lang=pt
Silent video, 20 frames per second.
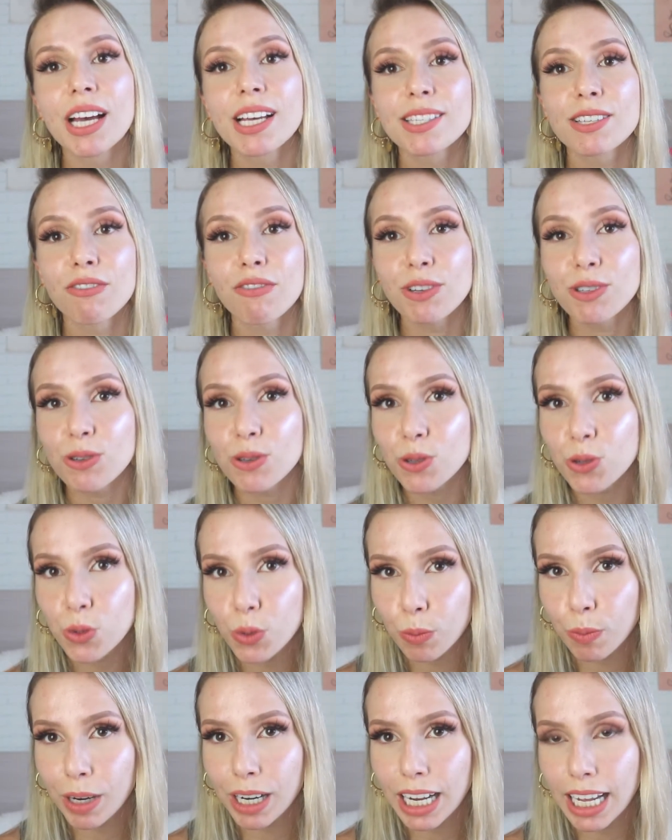São vídeos
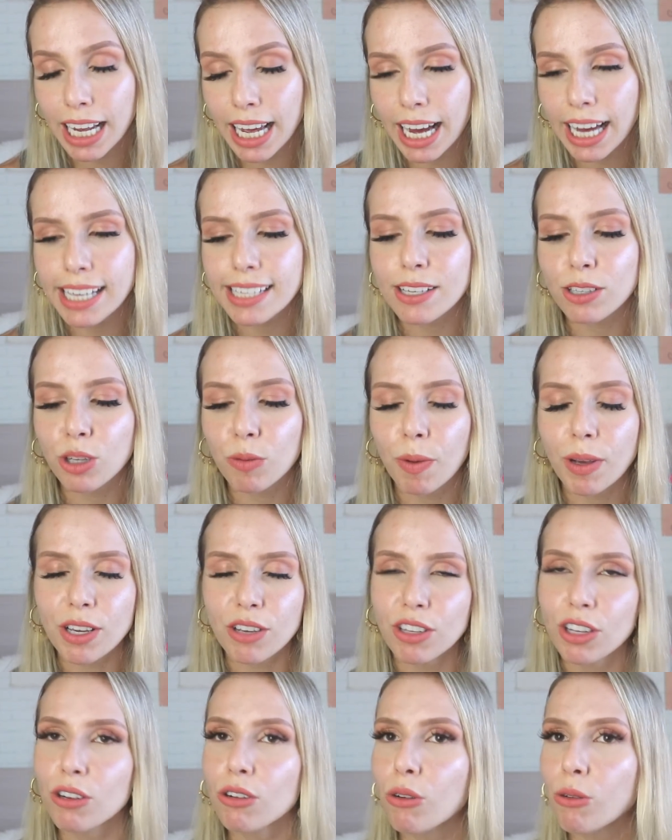super legais. Eu tô
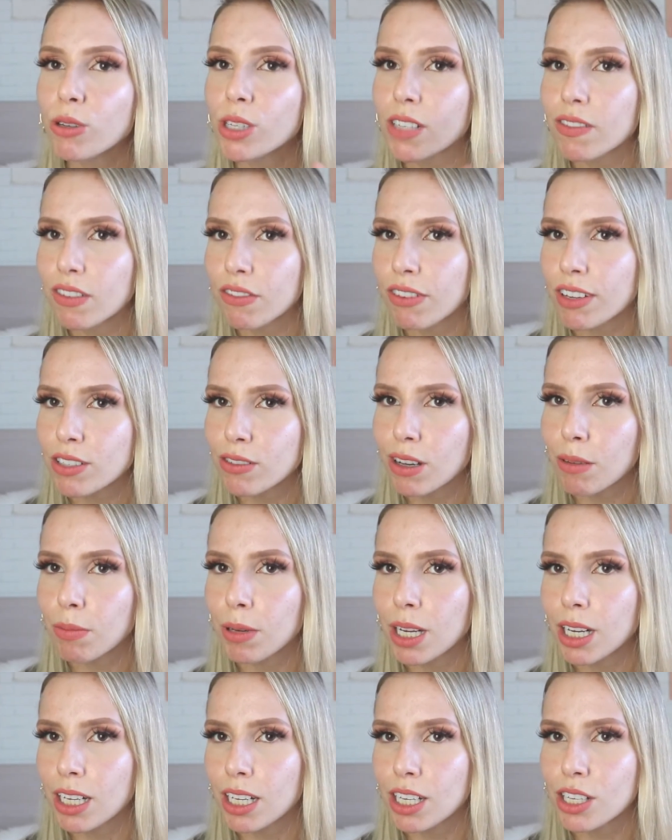pensando inclusive em fazer uma
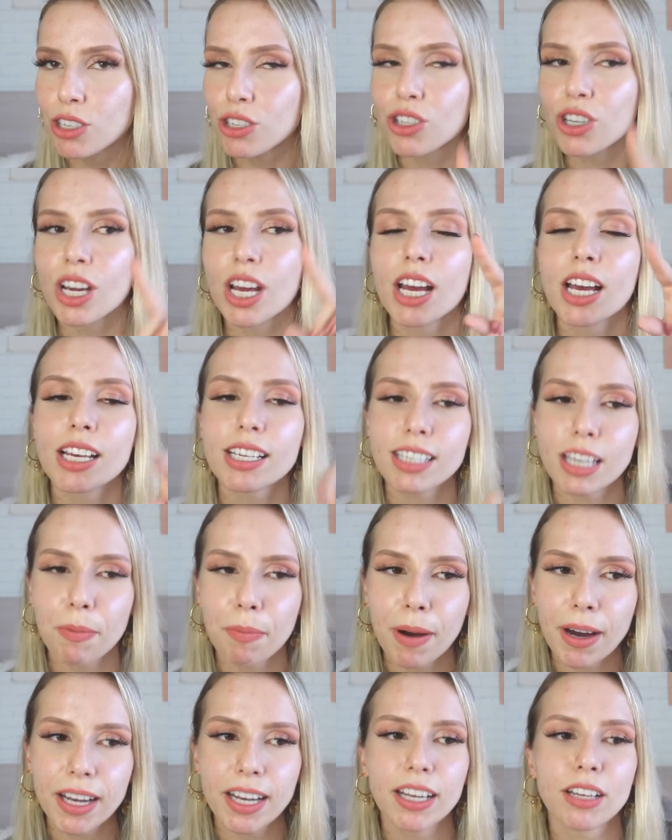playlist
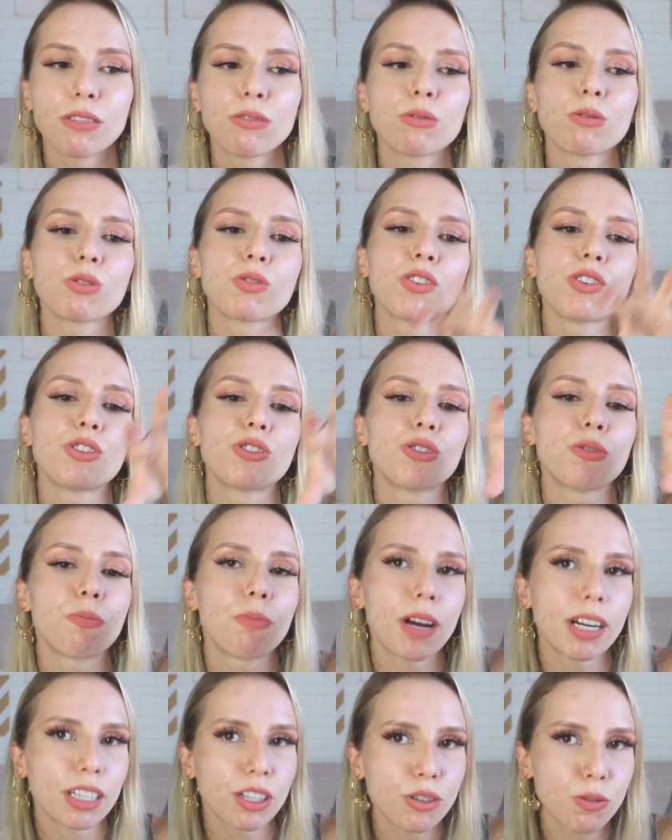separando os vídeos de
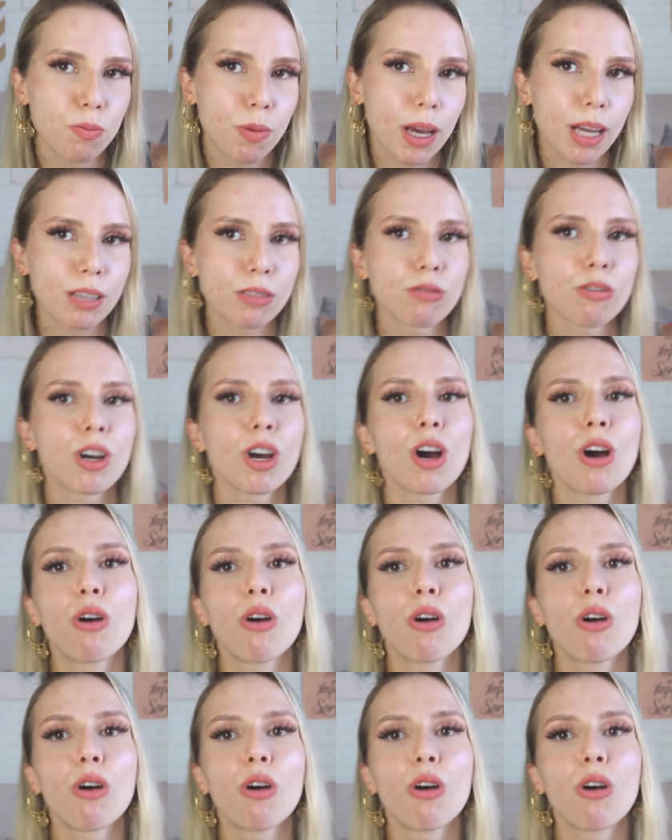perda de peso,